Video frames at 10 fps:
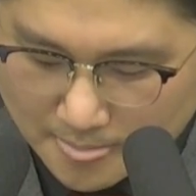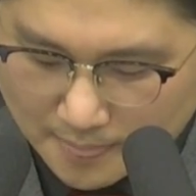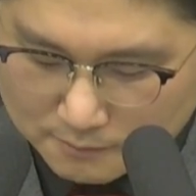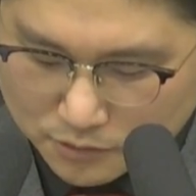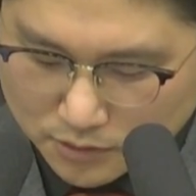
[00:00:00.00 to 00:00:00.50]

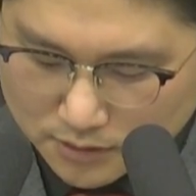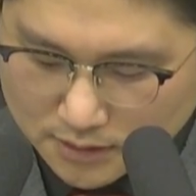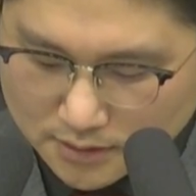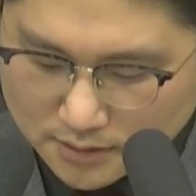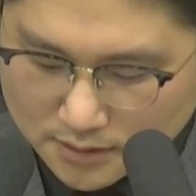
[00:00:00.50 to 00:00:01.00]

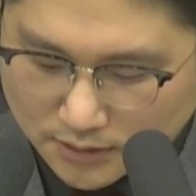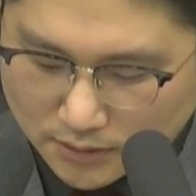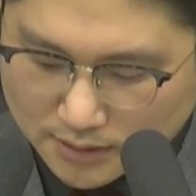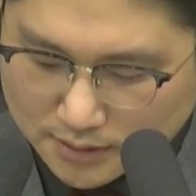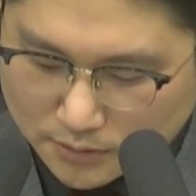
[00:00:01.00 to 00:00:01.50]
무엇이든지
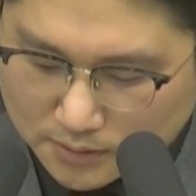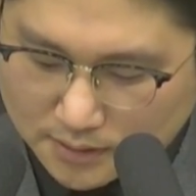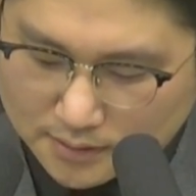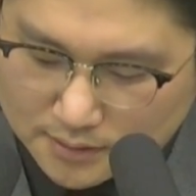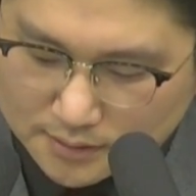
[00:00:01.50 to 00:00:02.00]
전에
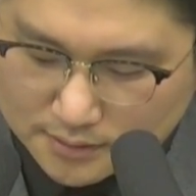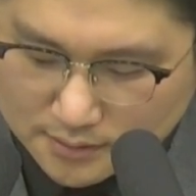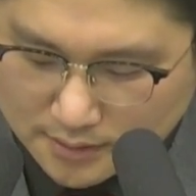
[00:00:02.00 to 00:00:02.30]
기록한 것은